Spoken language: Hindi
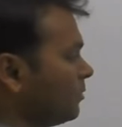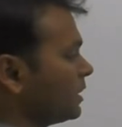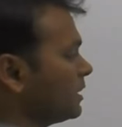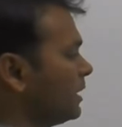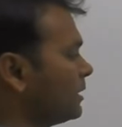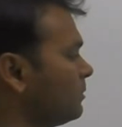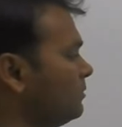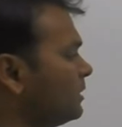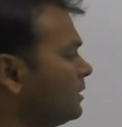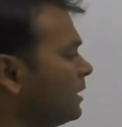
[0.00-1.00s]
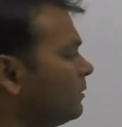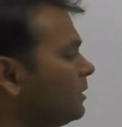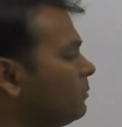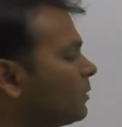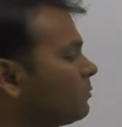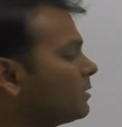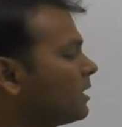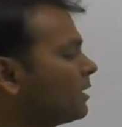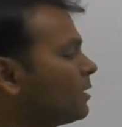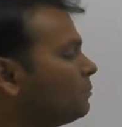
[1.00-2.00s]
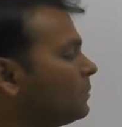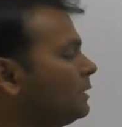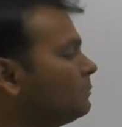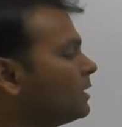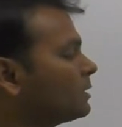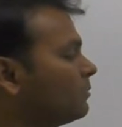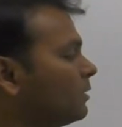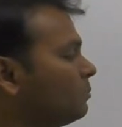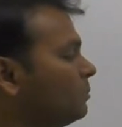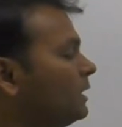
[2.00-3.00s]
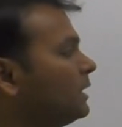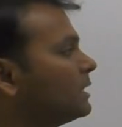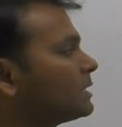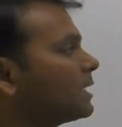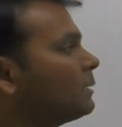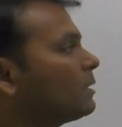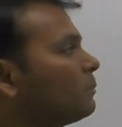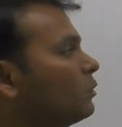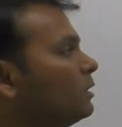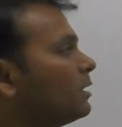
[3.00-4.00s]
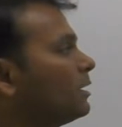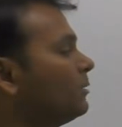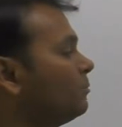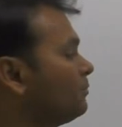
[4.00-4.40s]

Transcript: फर्स्ट केस में मीन यहाँ मैंने परफॉर्म किया करा पी प्लस वन पी किस टाइप का पॉइंटर है